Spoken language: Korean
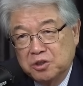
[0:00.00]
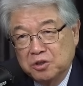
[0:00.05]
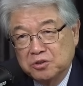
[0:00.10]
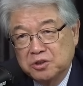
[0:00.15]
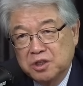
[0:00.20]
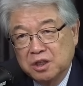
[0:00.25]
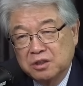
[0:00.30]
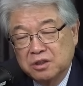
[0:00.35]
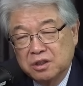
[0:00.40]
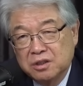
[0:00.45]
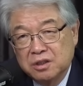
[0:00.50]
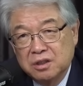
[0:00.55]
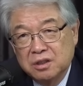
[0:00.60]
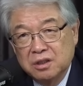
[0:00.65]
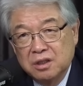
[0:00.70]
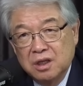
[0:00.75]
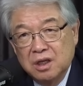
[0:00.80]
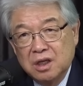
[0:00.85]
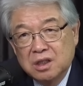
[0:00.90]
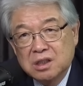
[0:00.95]
정책들이
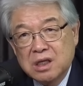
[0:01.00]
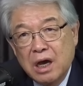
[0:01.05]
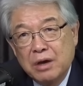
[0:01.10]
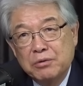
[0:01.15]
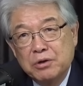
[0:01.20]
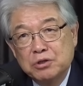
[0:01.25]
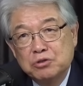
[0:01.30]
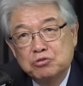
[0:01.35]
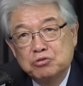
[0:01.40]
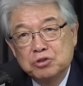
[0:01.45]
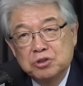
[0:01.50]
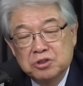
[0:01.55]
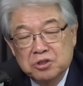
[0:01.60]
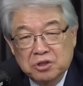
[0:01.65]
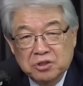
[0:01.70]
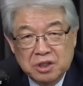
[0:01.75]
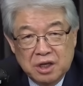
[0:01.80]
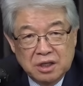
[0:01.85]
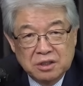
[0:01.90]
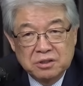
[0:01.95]

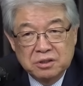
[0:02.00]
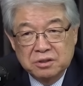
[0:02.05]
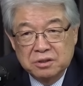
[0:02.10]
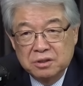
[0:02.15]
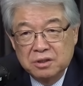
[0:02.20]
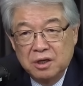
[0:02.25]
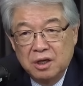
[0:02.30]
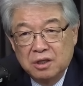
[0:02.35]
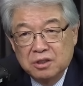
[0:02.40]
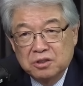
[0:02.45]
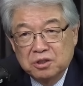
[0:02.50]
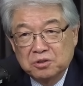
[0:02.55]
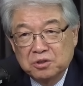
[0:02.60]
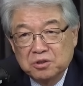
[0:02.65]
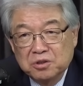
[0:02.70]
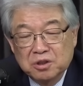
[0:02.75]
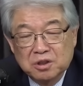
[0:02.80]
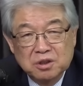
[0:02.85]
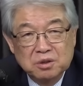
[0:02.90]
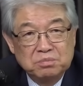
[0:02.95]
사회주의적이라서
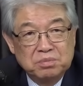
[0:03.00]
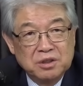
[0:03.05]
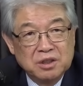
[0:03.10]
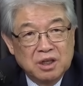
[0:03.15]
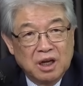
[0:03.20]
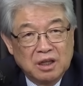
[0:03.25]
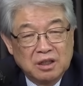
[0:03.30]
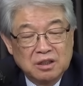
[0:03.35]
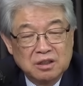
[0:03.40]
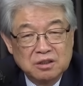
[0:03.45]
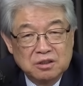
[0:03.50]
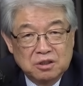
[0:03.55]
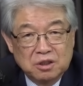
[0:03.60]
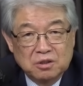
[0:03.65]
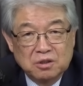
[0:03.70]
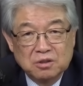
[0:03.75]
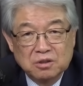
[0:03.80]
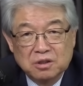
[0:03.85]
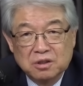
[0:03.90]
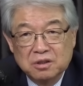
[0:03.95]
저런 그 비난,
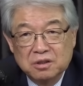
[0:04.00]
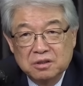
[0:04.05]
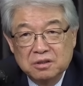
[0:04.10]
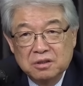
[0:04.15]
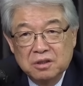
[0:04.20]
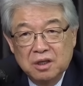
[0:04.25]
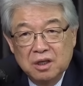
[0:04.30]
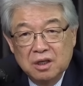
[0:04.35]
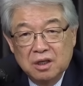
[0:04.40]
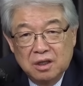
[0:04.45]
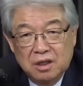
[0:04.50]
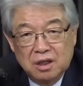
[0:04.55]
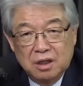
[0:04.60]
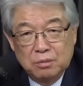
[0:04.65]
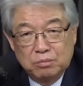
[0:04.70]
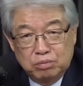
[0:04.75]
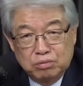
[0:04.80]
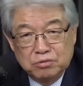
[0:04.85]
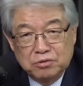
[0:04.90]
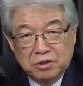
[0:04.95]
저런 그
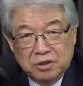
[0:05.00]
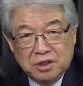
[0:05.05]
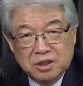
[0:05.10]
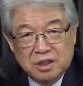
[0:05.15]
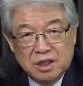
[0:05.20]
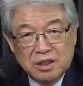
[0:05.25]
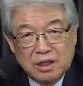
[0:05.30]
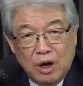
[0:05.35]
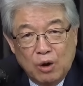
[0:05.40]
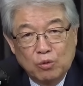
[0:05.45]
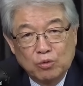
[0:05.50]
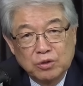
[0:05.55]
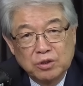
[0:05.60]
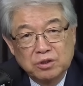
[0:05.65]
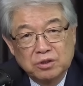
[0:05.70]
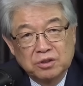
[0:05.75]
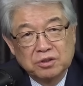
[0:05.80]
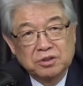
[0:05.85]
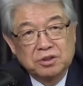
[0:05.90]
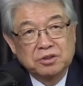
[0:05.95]
분석이 이제 나오고
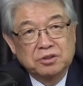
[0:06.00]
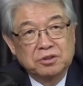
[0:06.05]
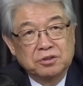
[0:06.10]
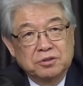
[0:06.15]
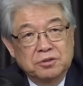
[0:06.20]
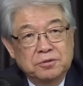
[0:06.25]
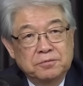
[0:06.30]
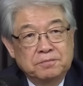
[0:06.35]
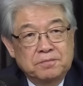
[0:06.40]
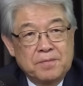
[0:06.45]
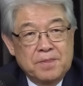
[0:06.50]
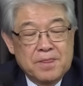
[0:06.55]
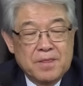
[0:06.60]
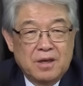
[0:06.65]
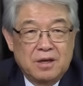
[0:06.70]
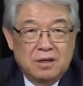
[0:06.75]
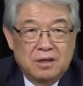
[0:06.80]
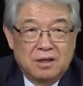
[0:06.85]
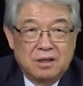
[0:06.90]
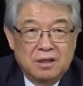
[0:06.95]
있는 것이죠.
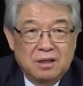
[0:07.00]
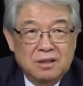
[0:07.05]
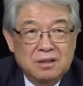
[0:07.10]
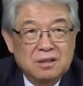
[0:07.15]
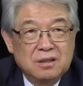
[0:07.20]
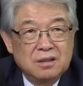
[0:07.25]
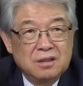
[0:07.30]
예.